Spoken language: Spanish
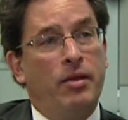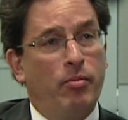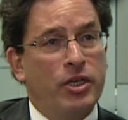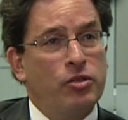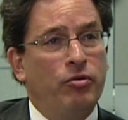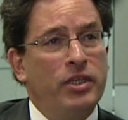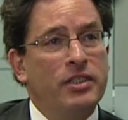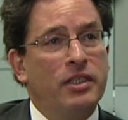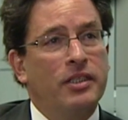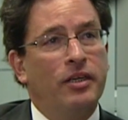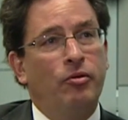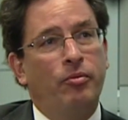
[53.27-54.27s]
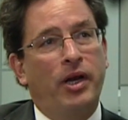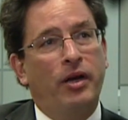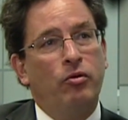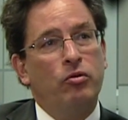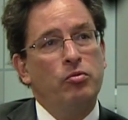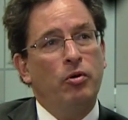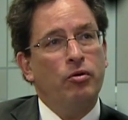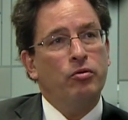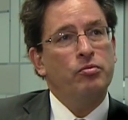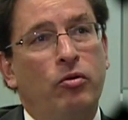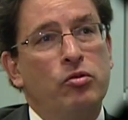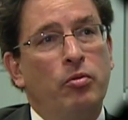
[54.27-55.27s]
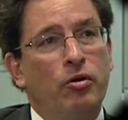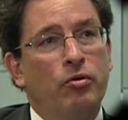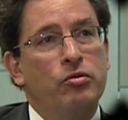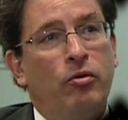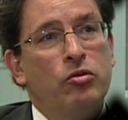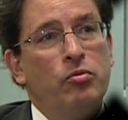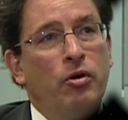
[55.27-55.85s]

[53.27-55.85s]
inversionistas que compraron los bonos, los bonos, los